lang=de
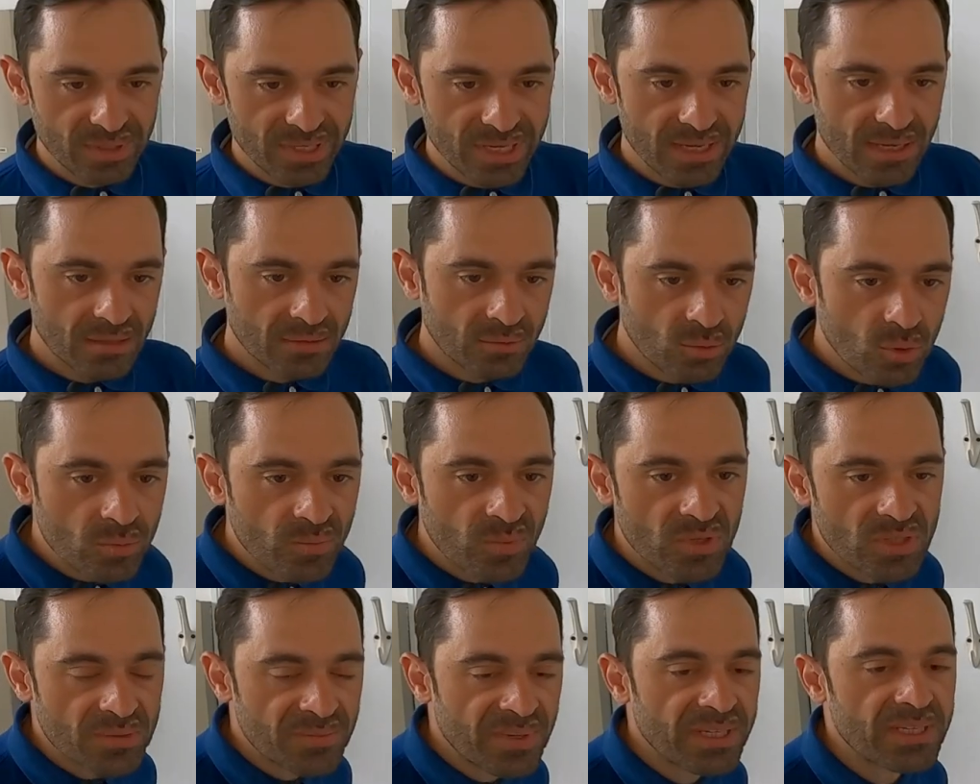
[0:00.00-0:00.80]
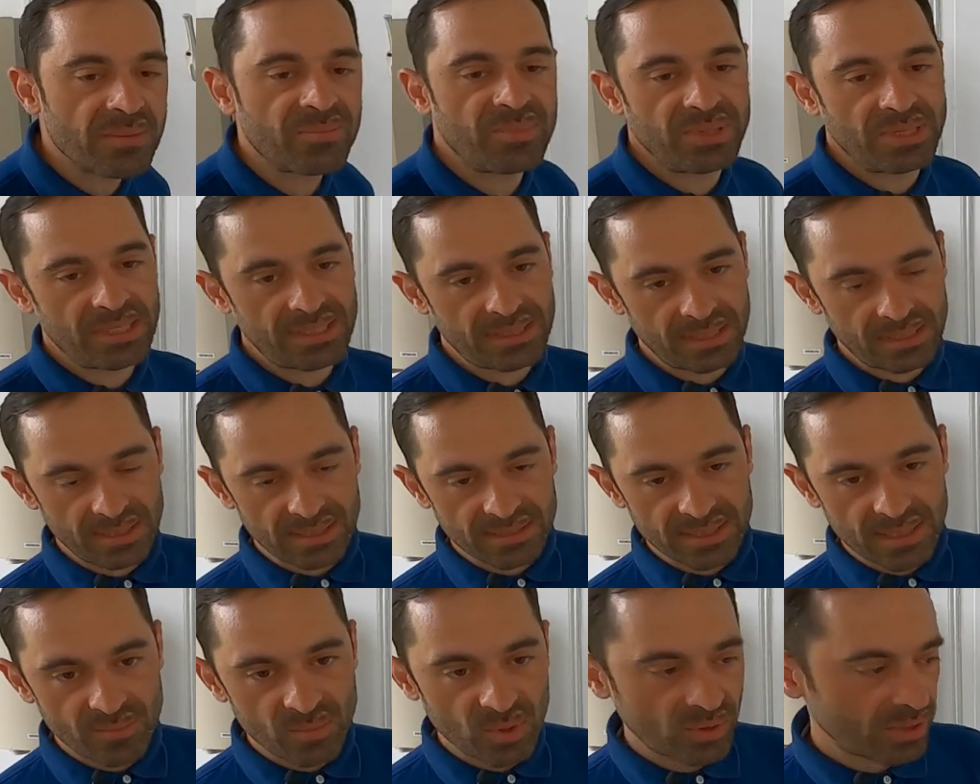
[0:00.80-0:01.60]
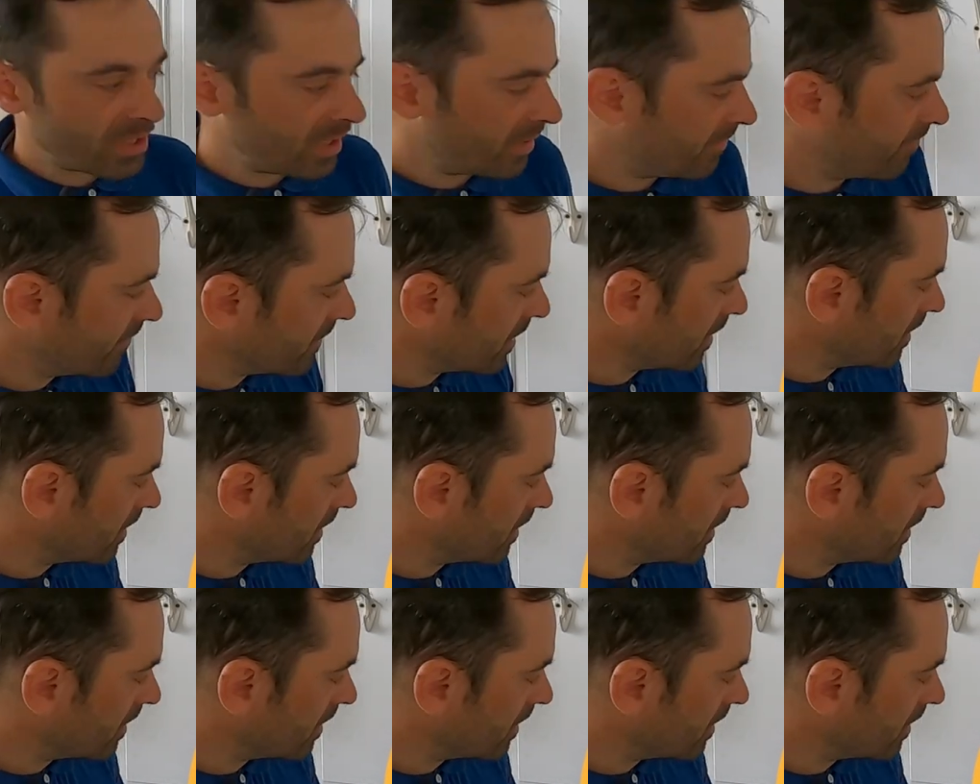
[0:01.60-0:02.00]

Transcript: zu nähern, gucken wir uns mal die Pilze in der Sammlung an.